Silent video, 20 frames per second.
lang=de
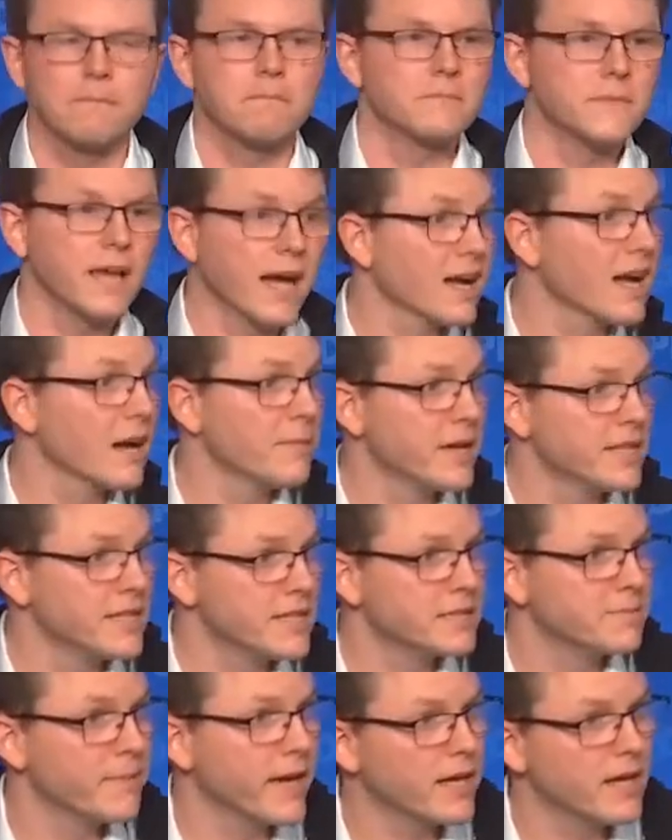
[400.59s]
da kann man
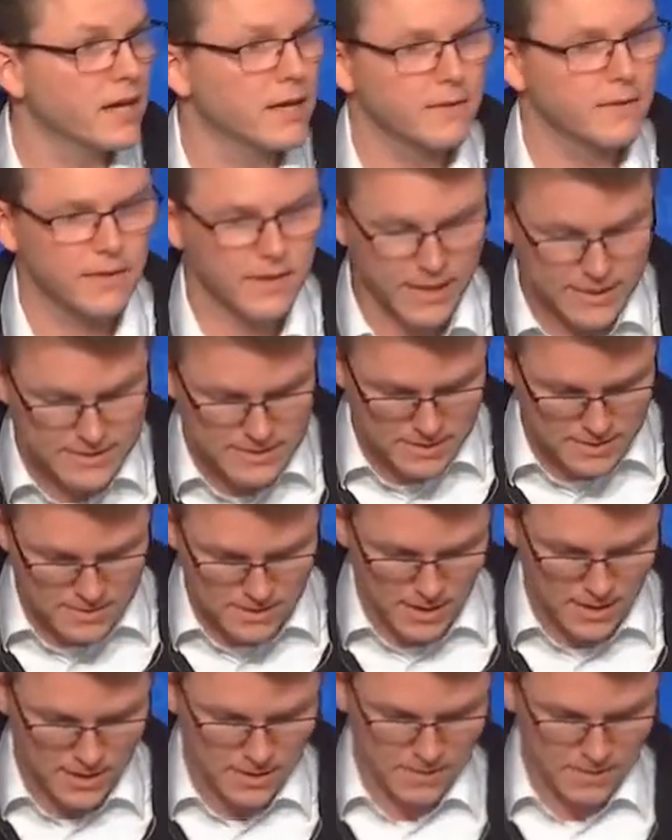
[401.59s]
nicht meckern. Herzlichen Dank.